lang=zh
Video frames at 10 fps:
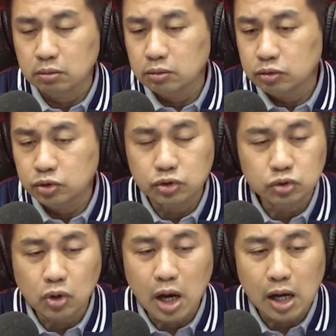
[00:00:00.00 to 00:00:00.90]
继续
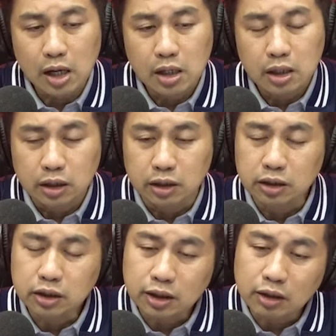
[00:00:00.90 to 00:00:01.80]
做啊。可
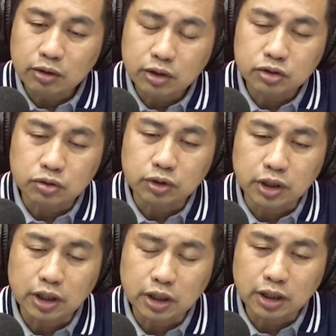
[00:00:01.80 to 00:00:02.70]
能你到那个时候，
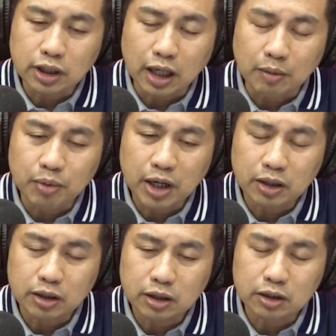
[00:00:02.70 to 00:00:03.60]
你可以跟他谈判，
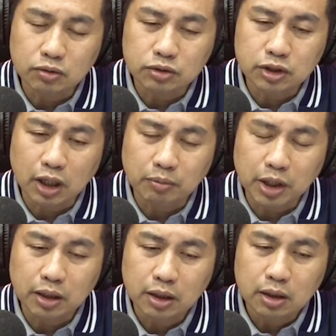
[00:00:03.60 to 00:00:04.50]
跟跟公司谈
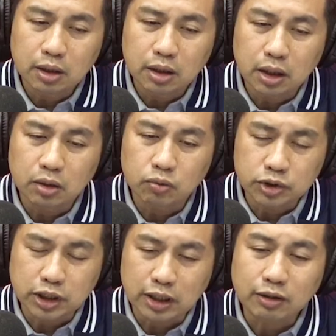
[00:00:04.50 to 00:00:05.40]
判。 呃，我
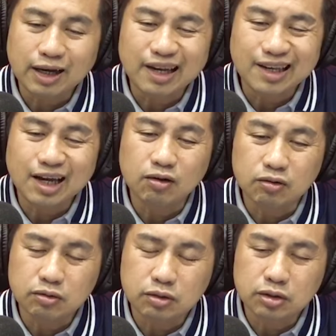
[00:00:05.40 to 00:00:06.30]
想要 cut
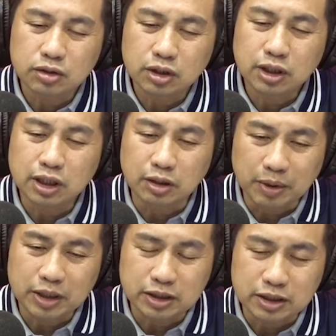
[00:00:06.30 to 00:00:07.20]
down 一个礼
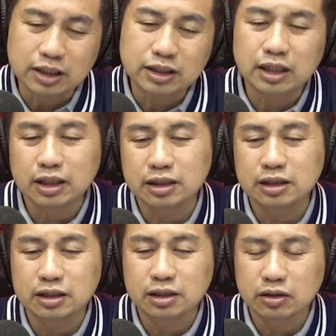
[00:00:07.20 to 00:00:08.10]
拜只上三天
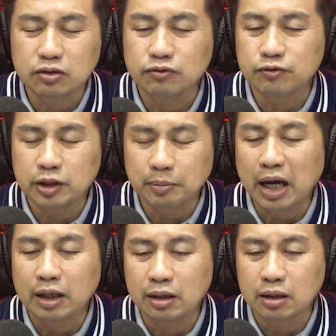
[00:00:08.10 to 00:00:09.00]

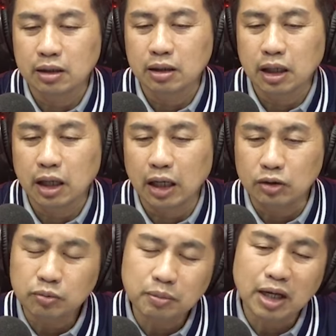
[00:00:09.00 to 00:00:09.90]
班 ，I
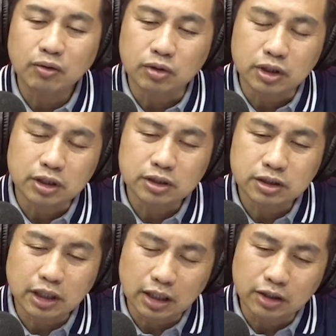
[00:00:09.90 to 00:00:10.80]
don't mind 我的
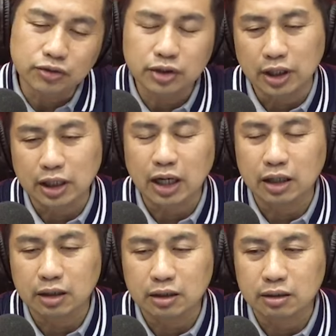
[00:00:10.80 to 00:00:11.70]
salary 也
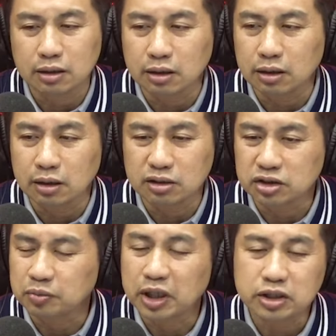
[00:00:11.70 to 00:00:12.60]
cut 呃
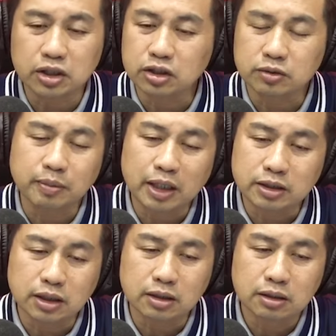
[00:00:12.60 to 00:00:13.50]
十八千二十八千，